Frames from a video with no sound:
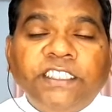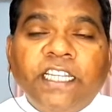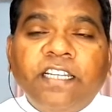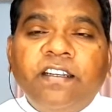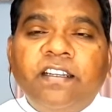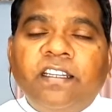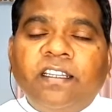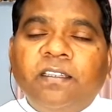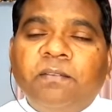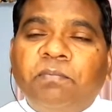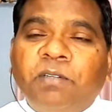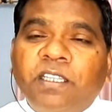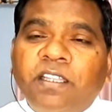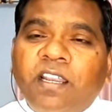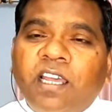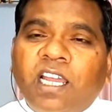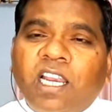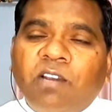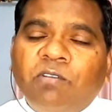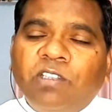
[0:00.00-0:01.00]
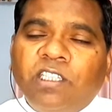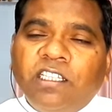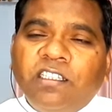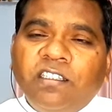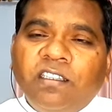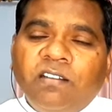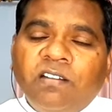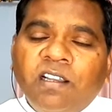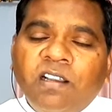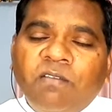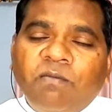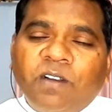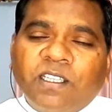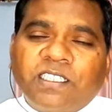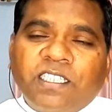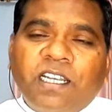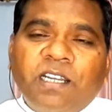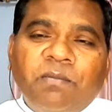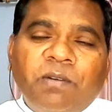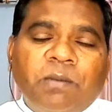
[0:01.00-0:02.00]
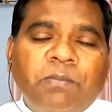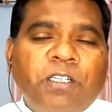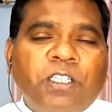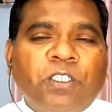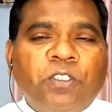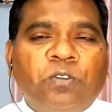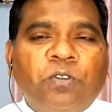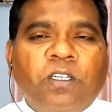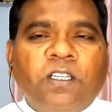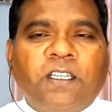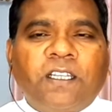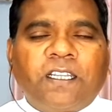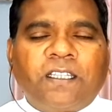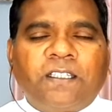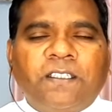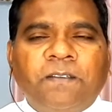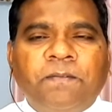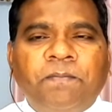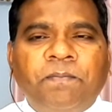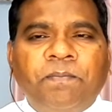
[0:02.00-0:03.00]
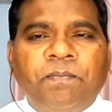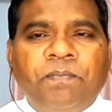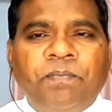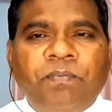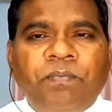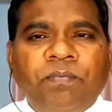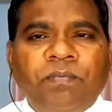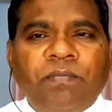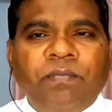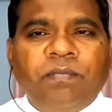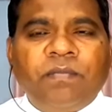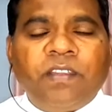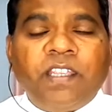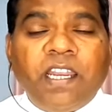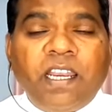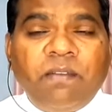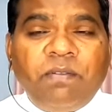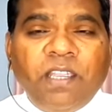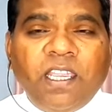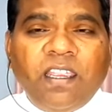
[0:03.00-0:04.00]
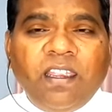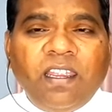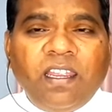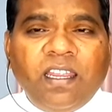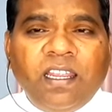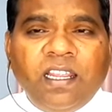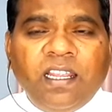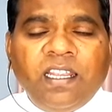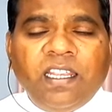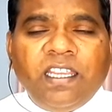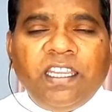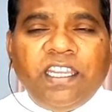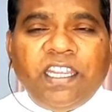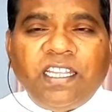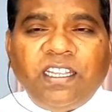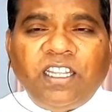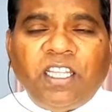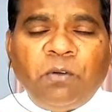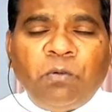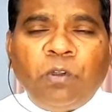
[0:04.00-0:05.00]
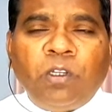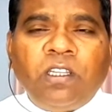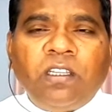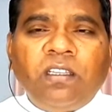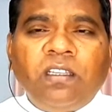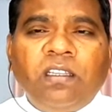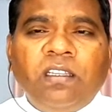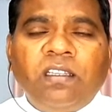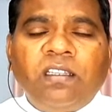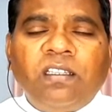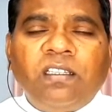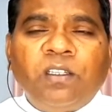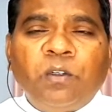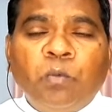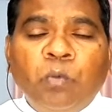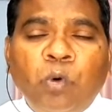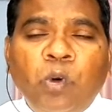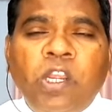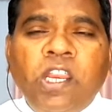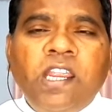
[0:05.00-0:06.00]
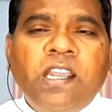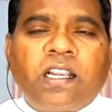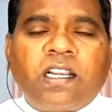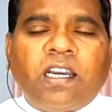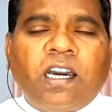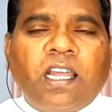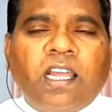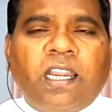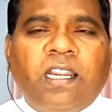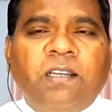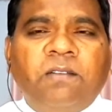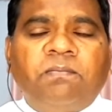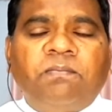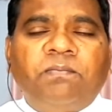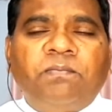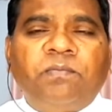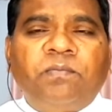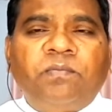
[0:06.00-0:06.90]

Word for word: என்று பதினாறாவது அது வசனம் நமக்கு சொல்லுகிறது எனவே எந்த ஒரு ஊழியக்காரனும்